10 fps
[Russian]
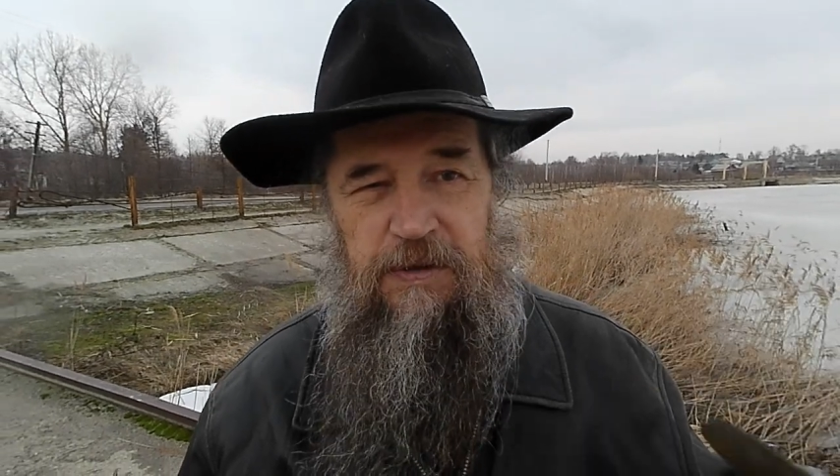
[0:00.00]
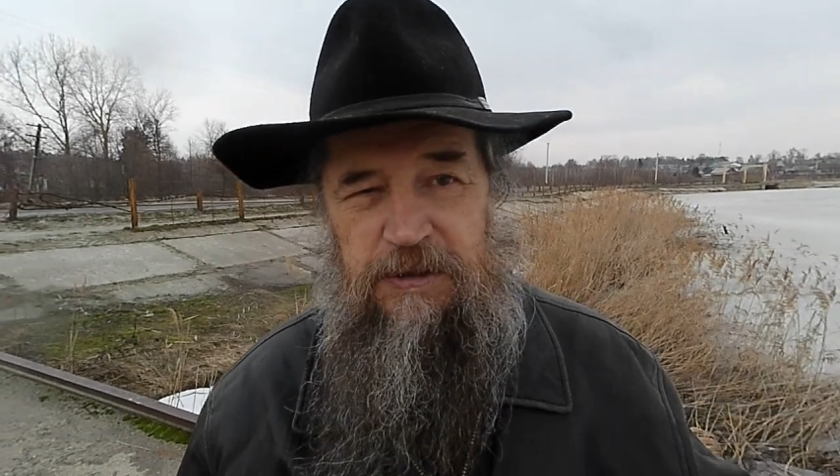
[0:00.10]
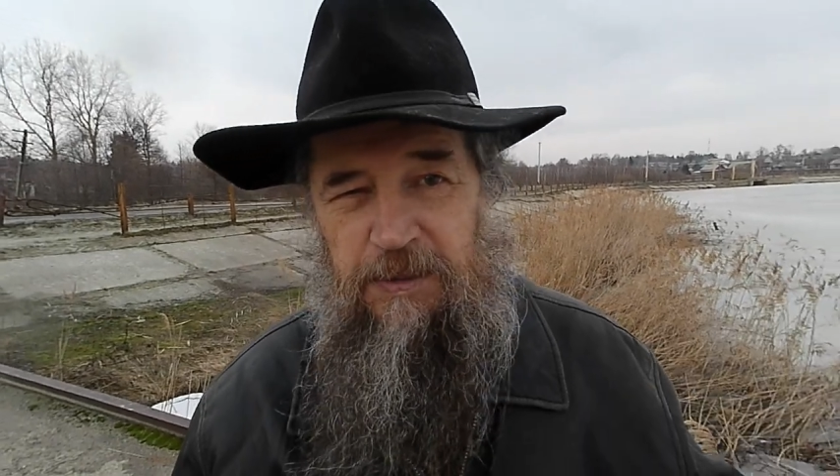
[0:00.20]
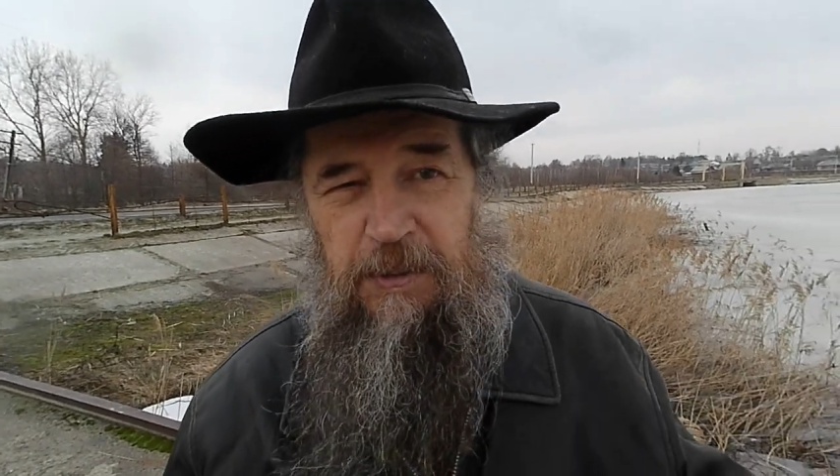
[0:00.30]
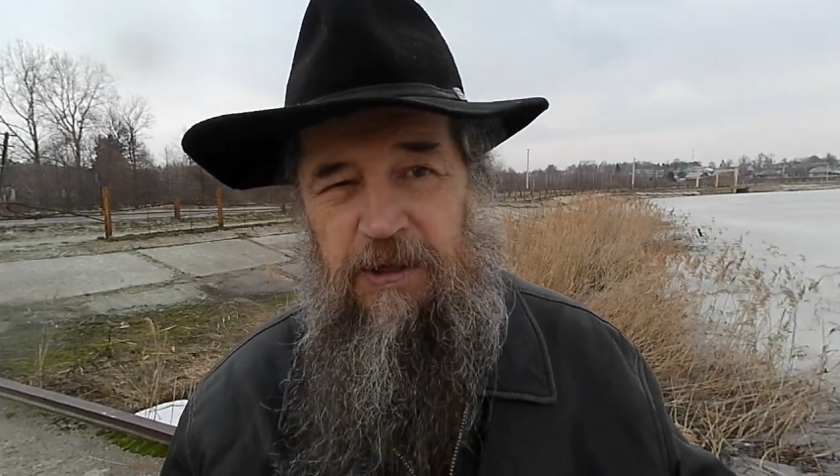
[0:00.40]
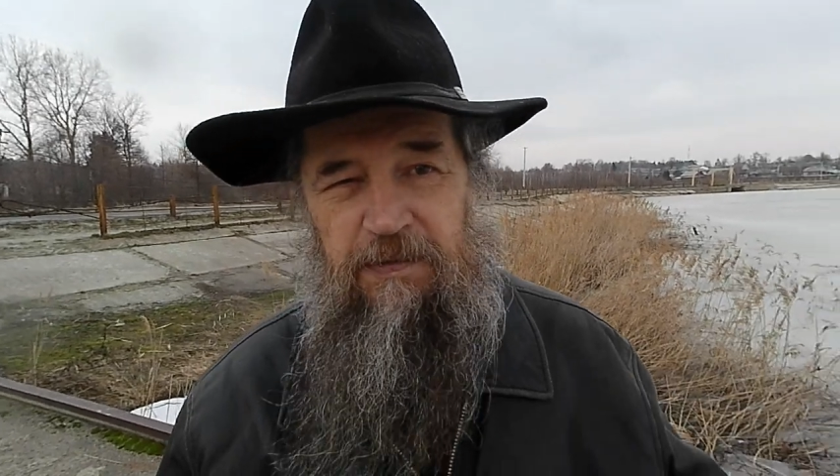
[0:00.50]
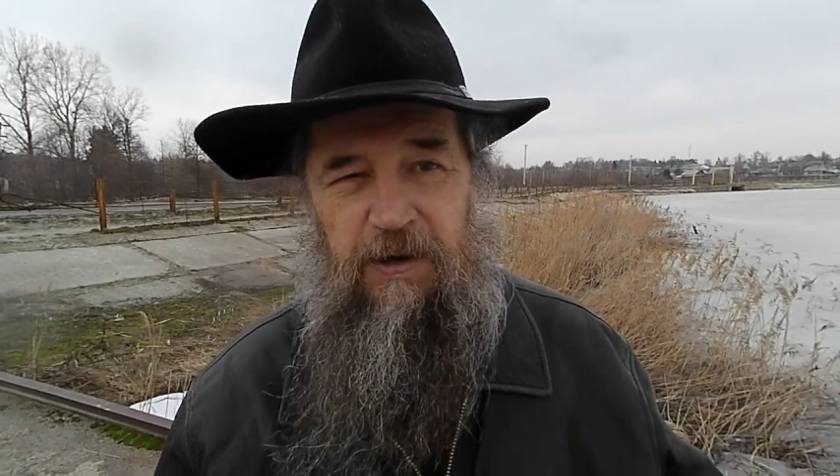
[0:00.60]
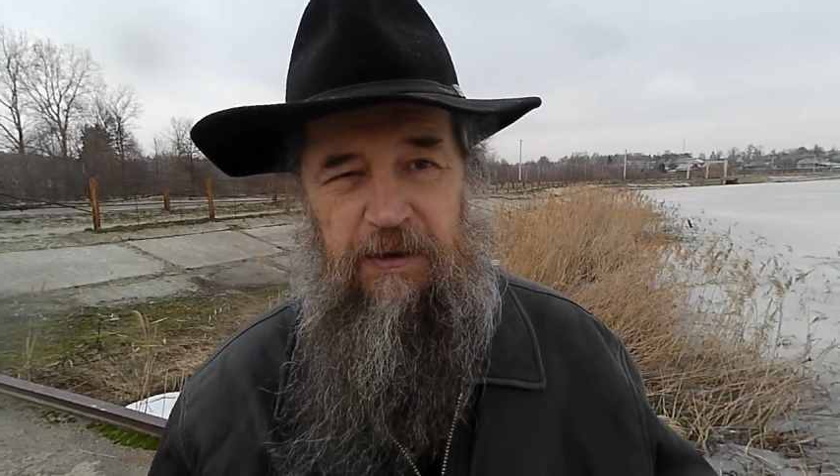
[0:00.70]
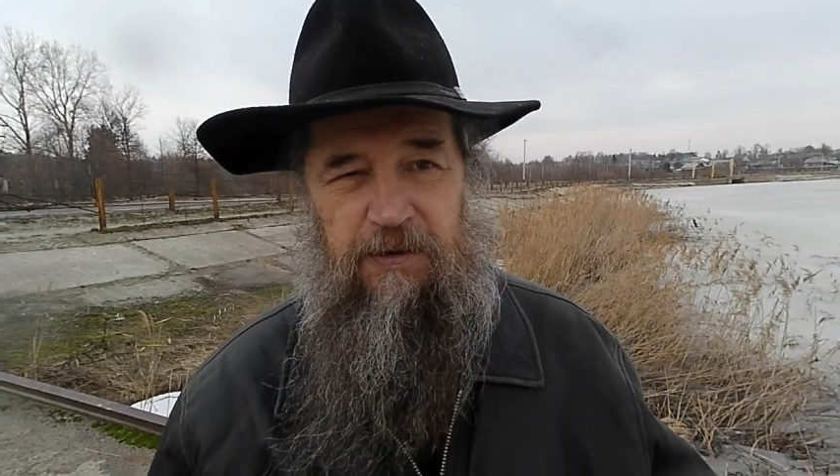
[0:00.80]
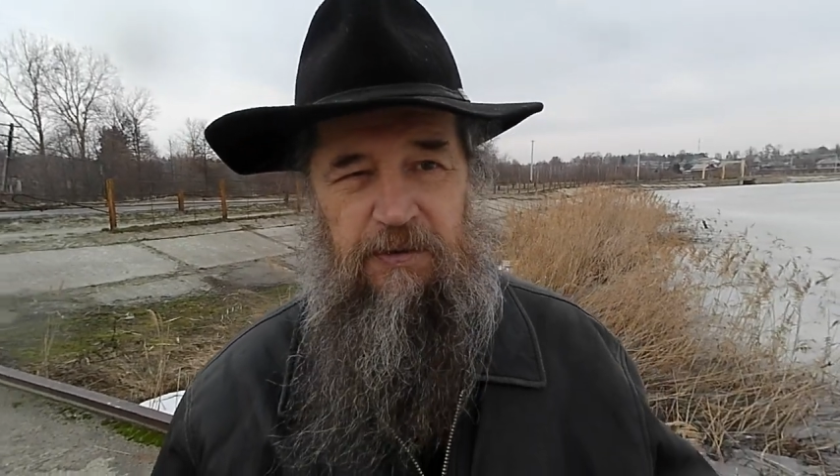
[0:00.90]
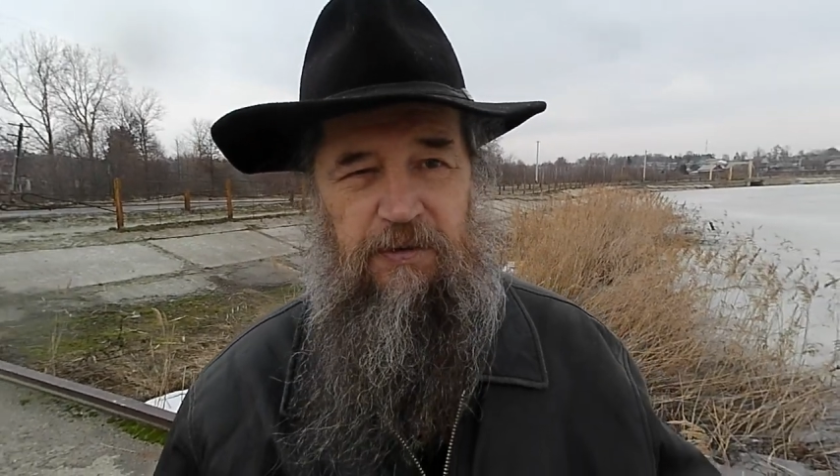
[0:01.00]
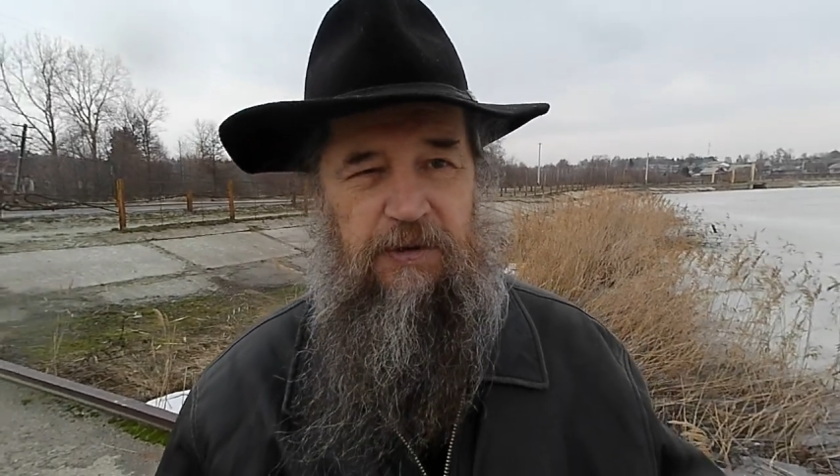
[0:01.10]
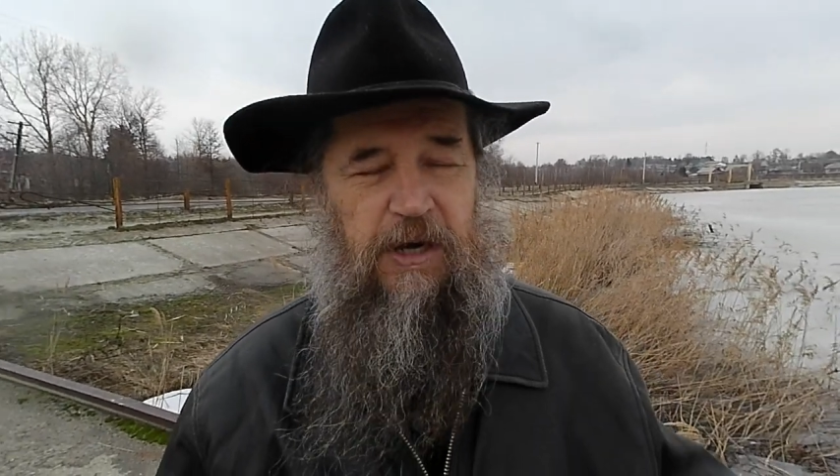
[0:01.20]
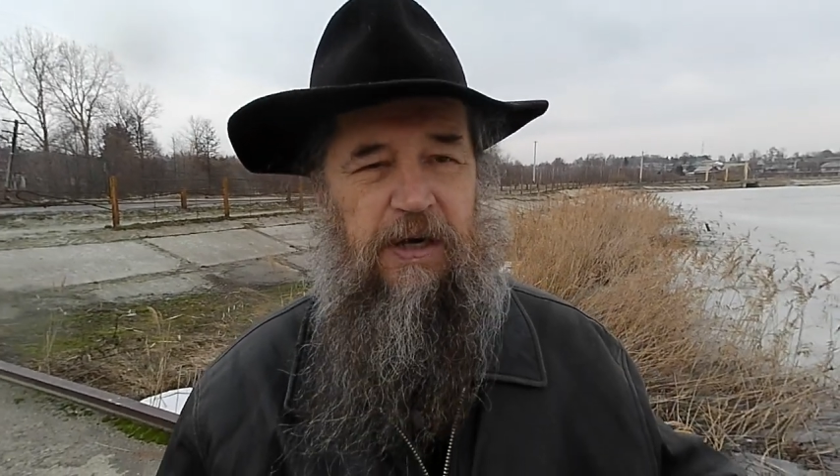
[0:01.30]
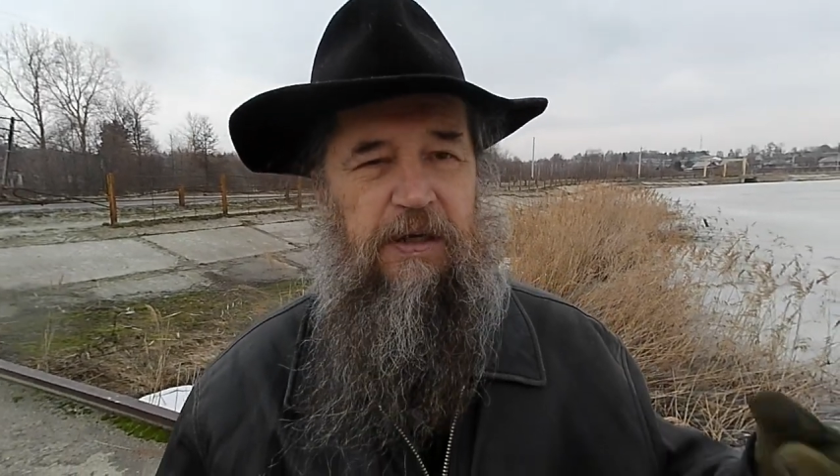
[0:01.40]
заболеванию,
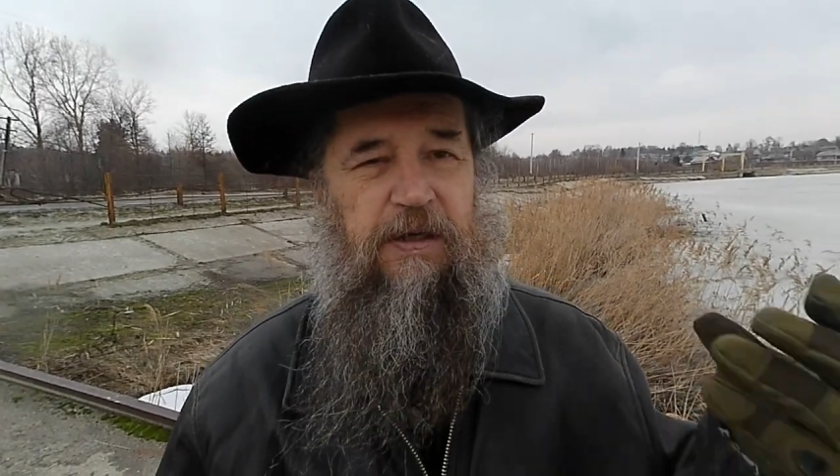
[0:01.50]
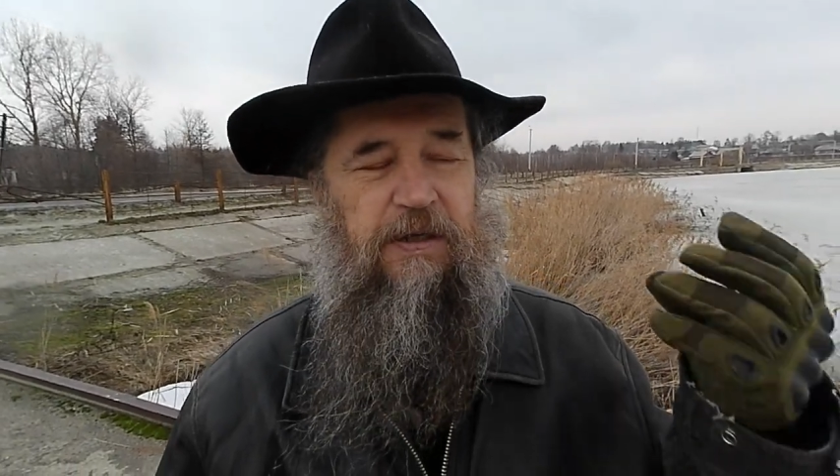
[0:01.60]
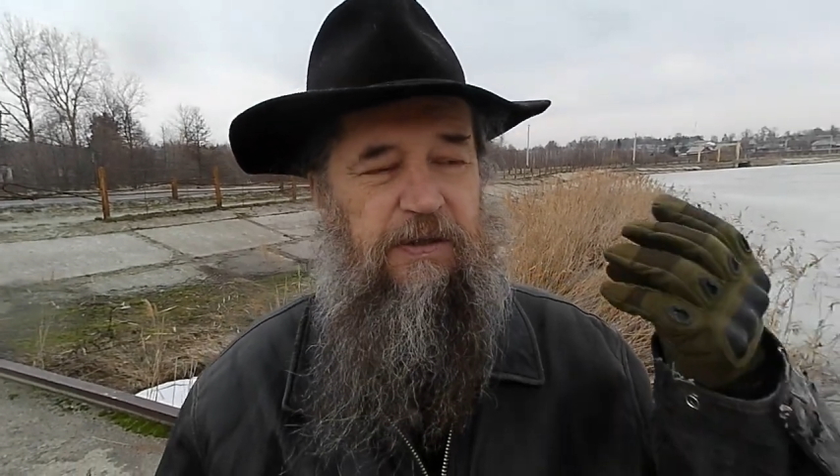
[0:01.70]
как